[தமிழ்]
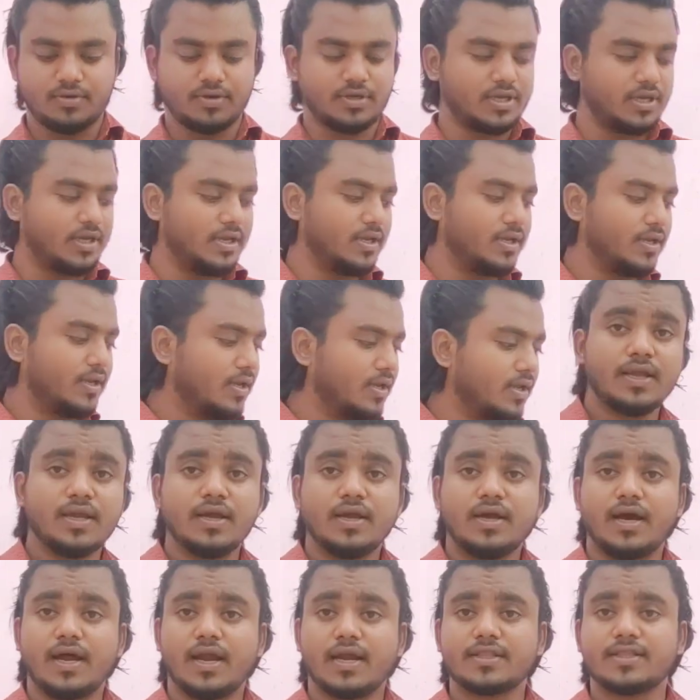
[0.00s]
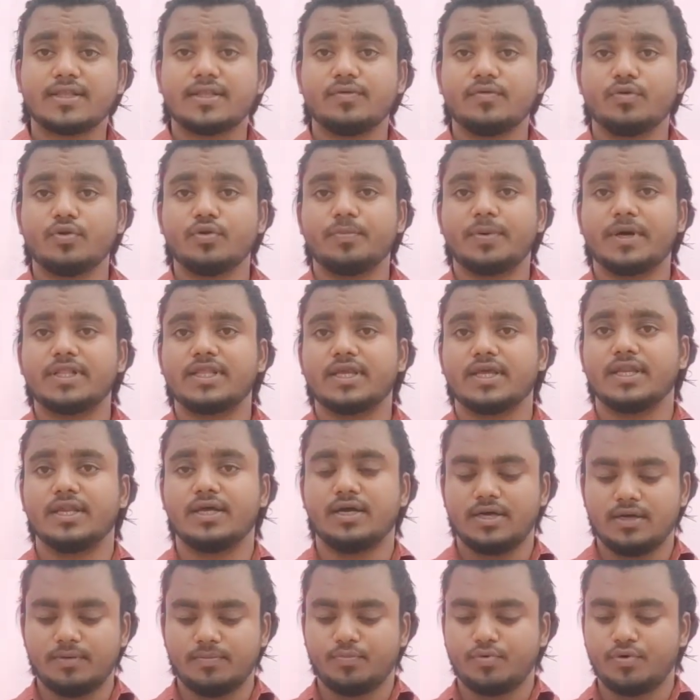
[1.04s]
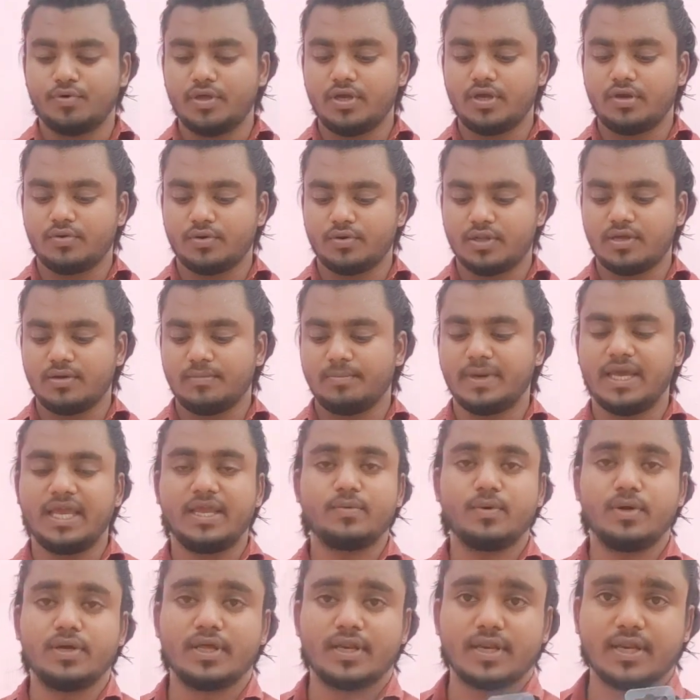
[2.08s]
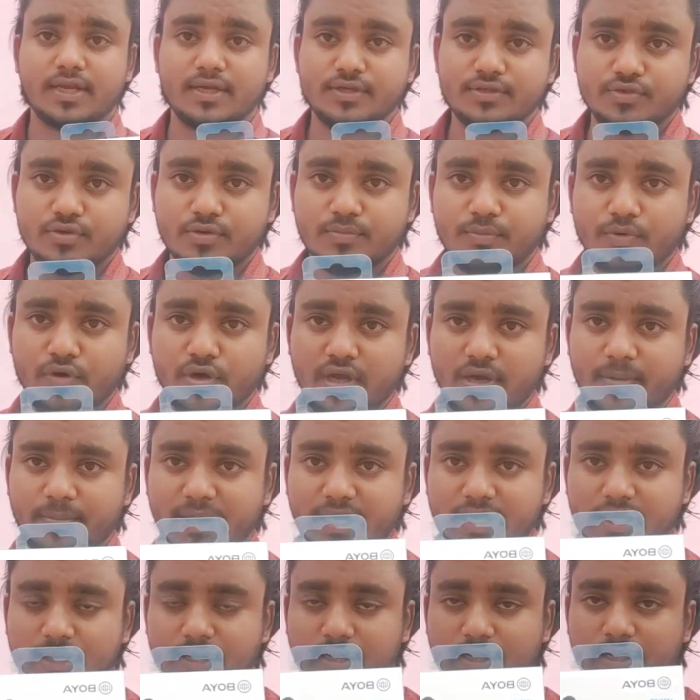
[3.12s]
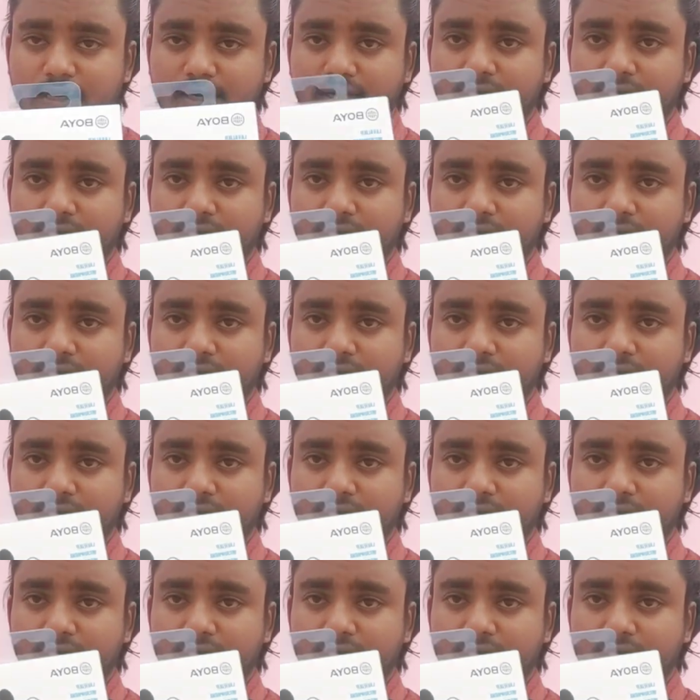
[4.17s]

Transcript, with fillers: ஓகே அடுத்தது ஒன்று பார்த்தீங்கன்னா போயாவோட மைக் வாங்கியிருக்கீங்க ஸோ போயா மைக் இருக்கு